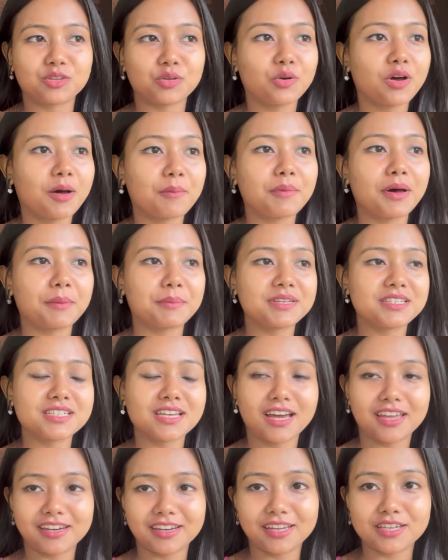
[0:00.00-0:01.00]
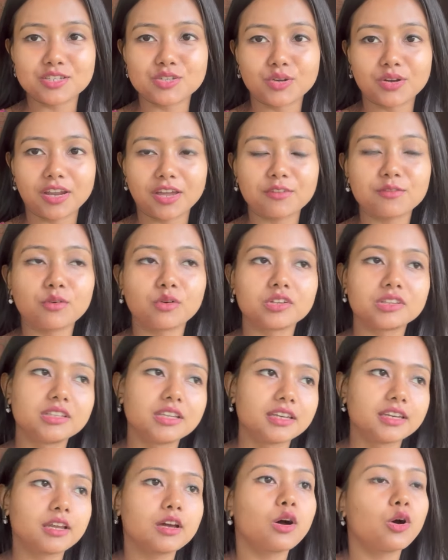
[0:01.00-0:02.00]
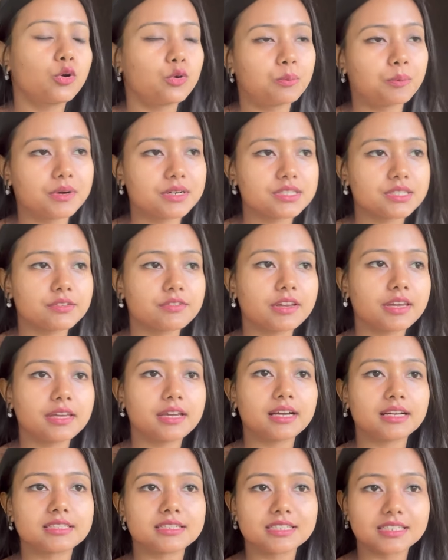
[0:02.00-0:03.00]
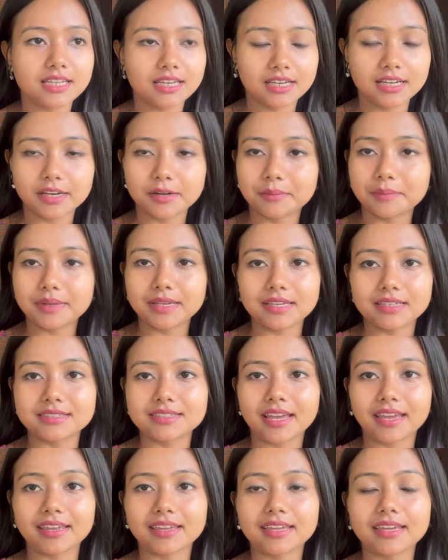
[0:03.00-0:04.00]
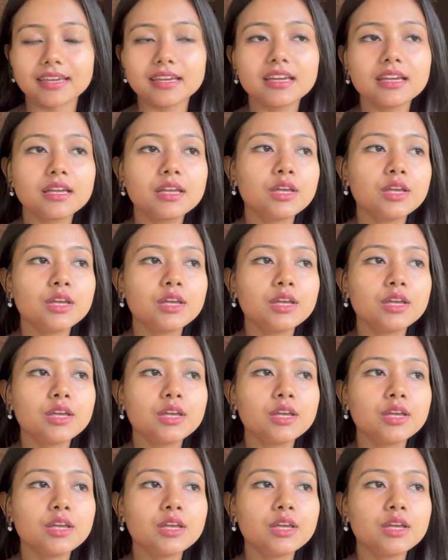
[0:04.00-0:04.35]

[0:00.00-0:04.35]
तो हम अभी जा रहे हैं जुनाई वोट देने और ऊपर से वही कजिन के घर भी जाएंगे